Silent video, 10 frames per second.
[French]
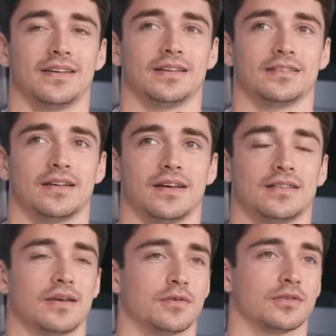et ça a
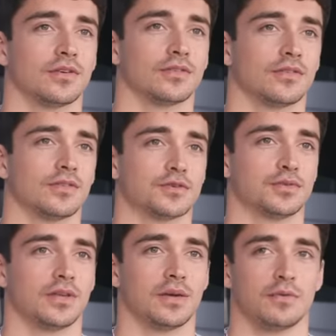tellement de sens. Enfin, je
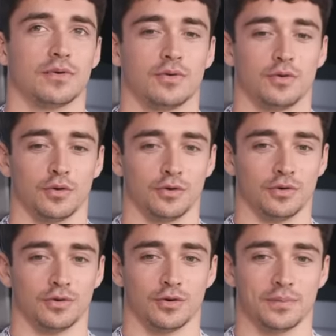suis tellement heureux
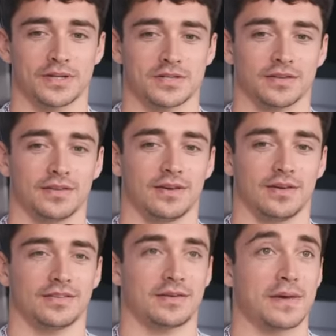de représenter
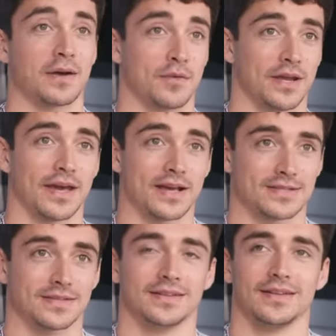euh, cette marque
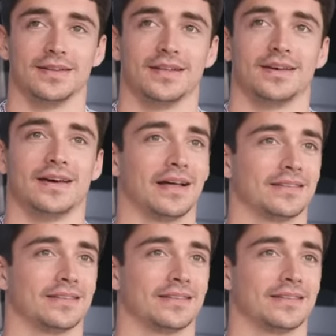monégasque euh, à